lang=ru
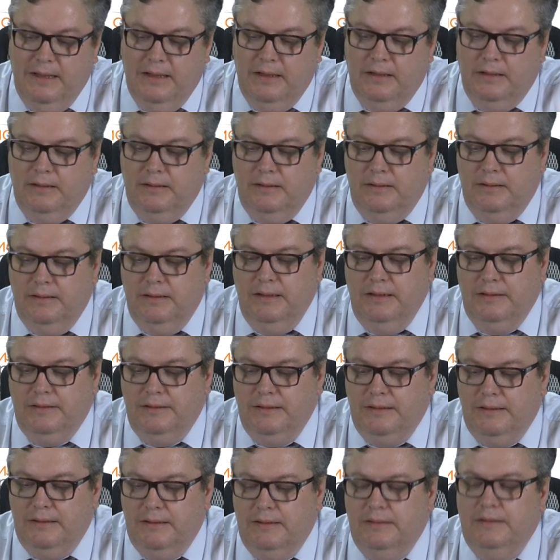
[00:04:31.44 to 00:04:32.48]
Э,
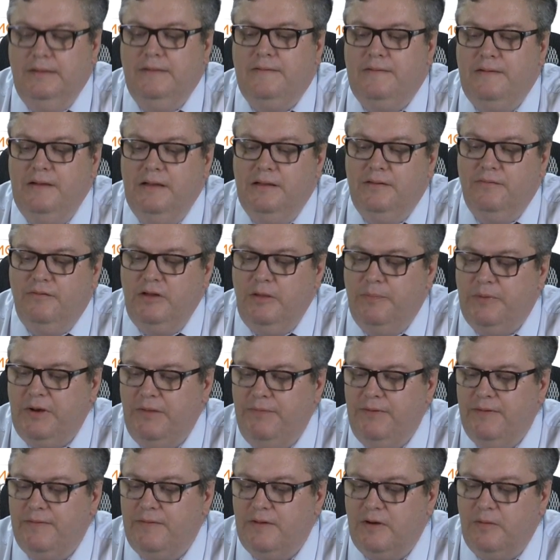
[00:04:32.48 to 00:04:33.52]
это исследование
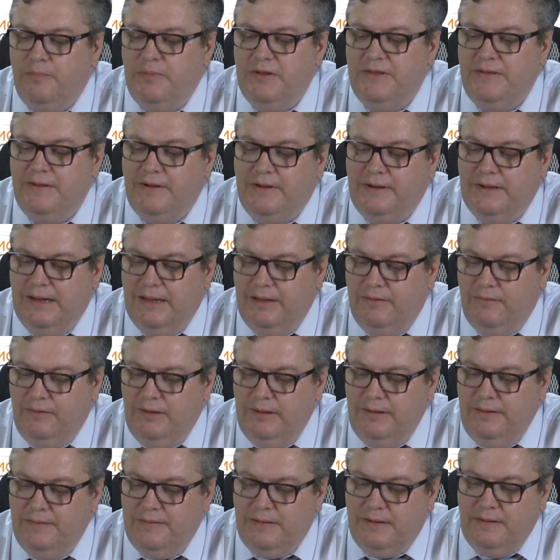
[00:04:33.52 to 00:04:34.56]
профессора Потекаева
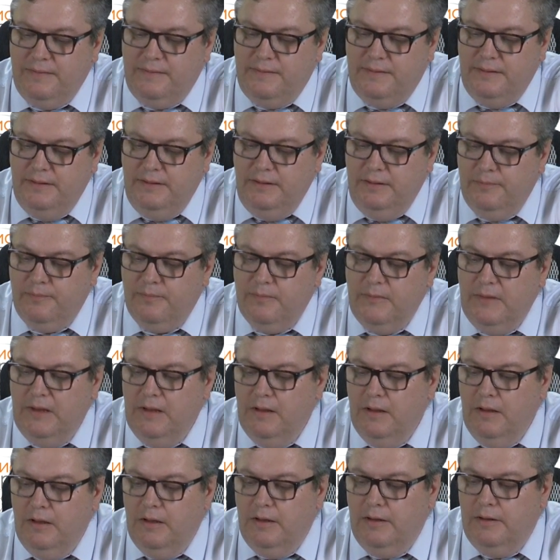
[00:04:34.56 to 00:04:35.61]
из России,
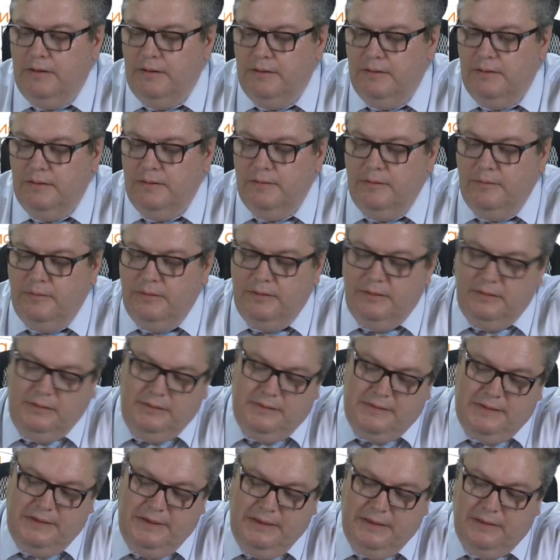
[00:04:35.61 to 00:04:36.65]
э,
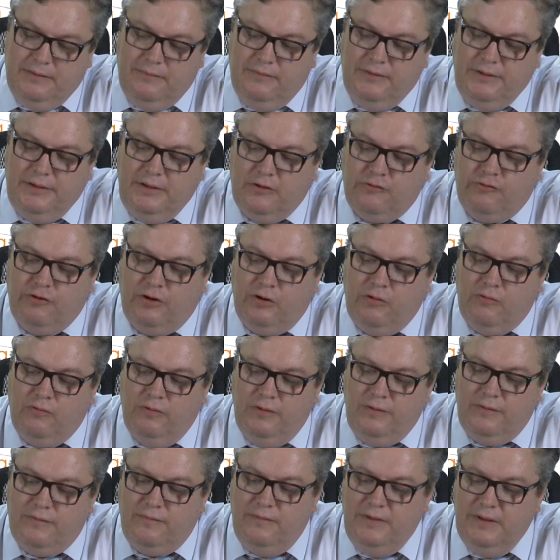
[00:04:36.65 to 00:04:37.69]
исследование
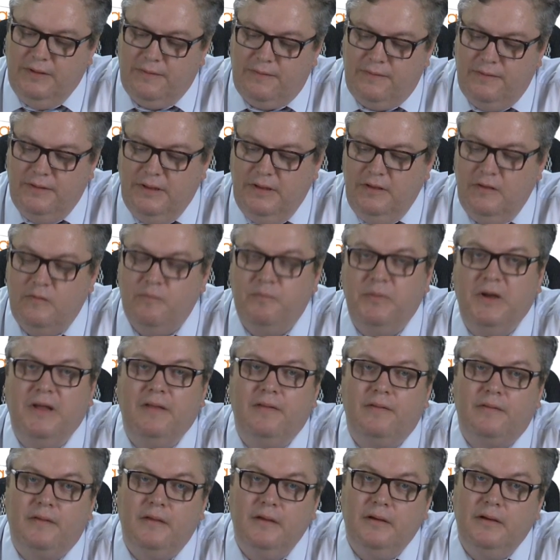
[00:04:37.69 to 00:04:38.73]
широко известное
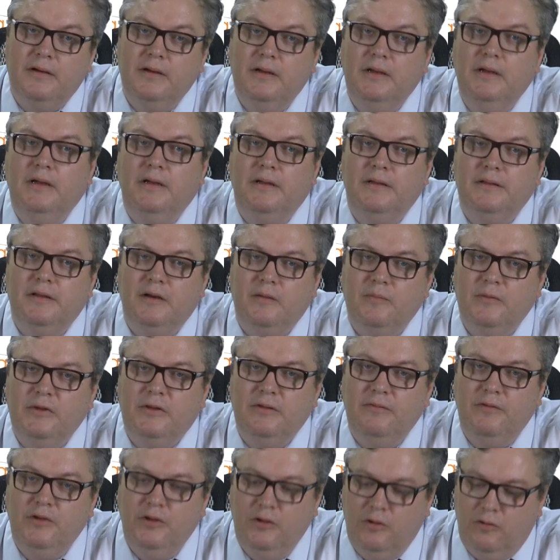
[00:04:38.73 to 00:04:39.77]
испанских
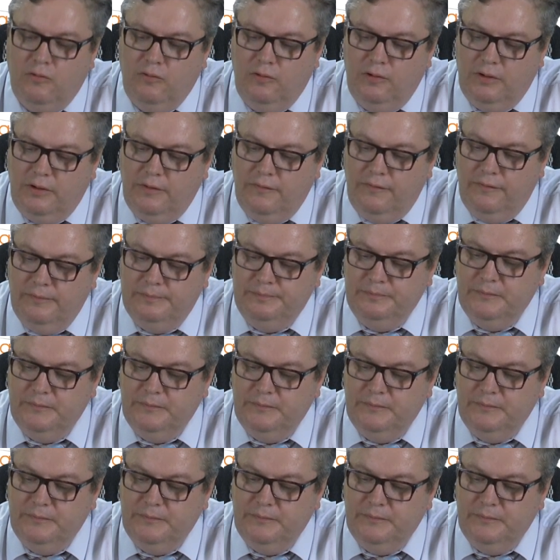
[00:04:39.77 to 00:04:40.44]
дерматовенерологов,